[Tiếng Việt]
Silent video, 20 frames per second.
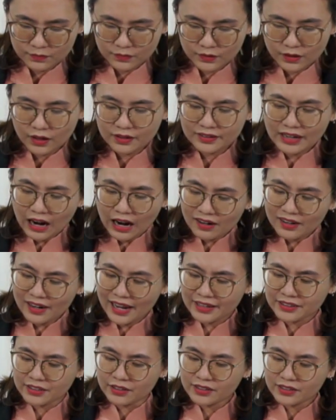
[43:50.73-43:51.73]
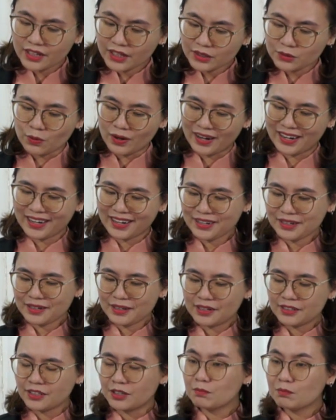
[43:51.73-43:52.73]
đó là những kết quả
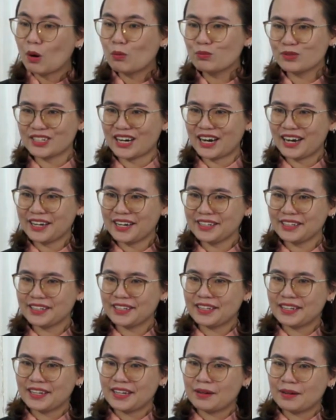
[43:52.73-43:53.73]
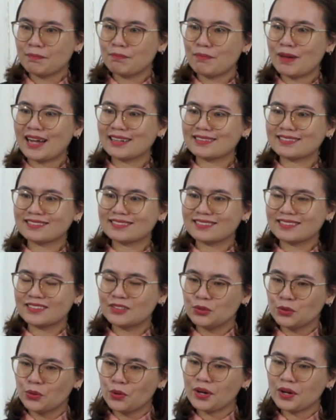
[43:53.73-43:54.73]
những bông trái mà
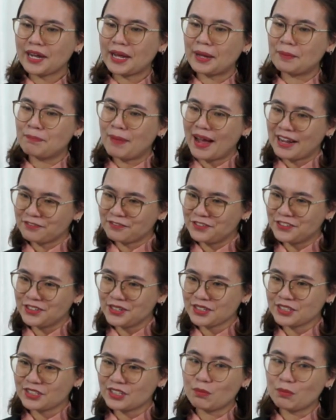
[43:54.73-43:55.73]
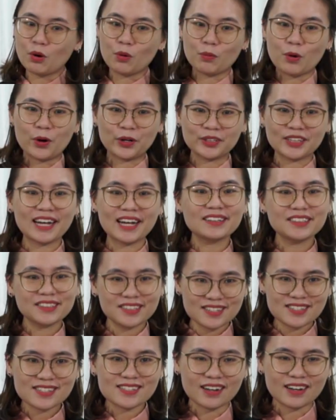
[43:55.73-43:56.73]
chúa ngài ban phước cho một hội thánh
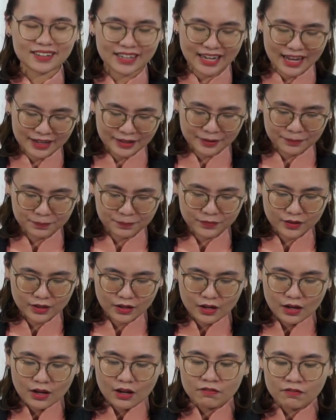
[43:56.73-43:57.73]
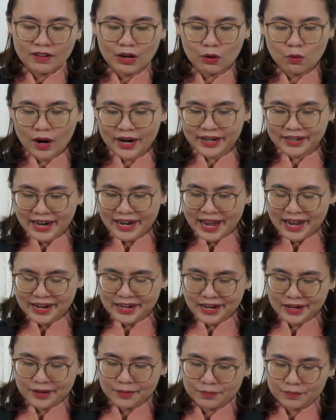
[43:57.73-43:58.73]
kính sợ ngài và ngoài ra
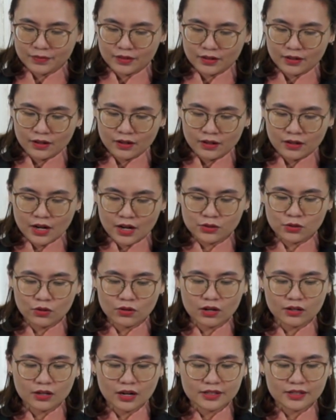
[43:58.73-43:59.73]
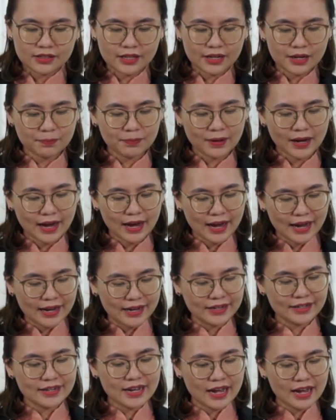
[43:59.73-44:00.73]
đó lời chúa còn nói tiếp
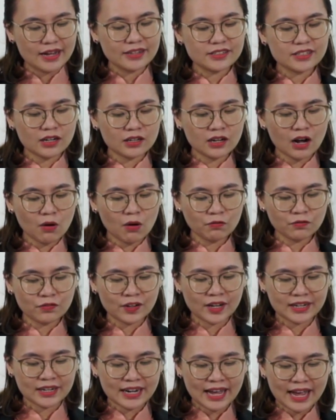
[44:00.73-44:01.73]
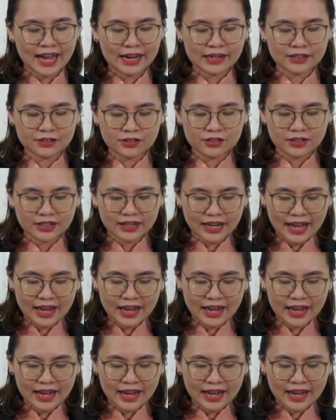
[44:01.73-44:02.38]
hãy để cho công việc nàng được ca